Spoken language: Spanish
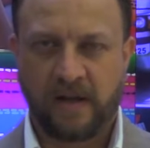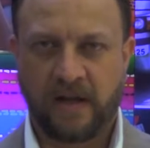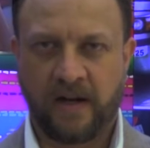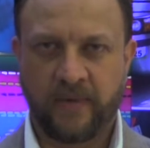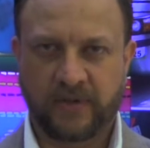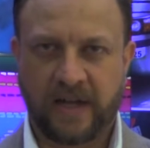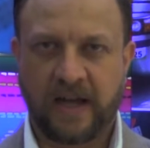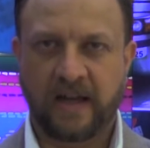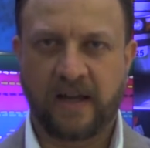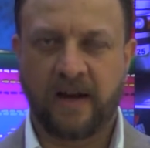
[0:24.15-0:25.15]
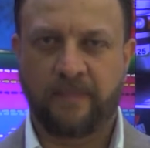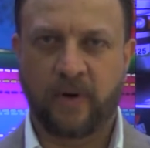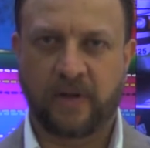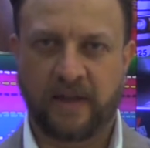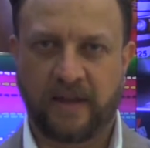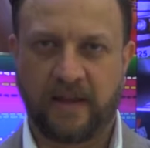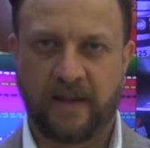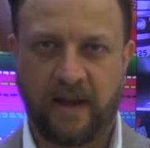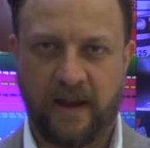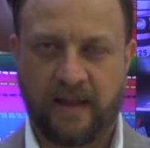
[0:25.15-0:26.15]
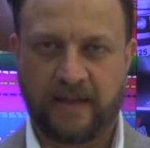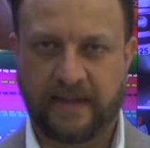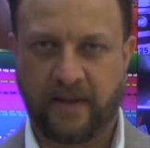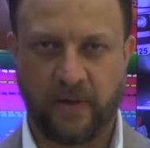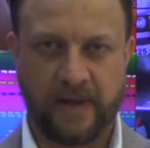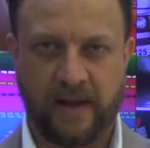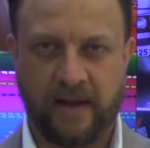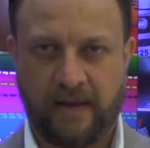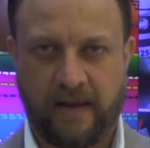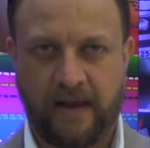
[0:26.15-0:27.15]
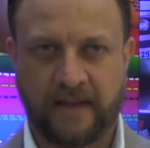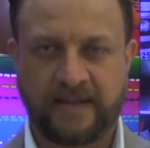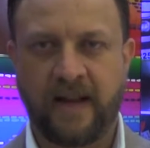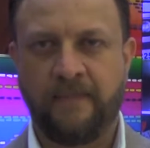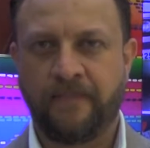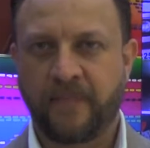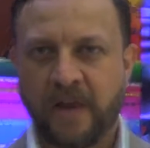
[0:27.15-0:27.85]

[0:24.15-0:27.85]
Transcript: Queremos que cada quien aporte eh, desde donde está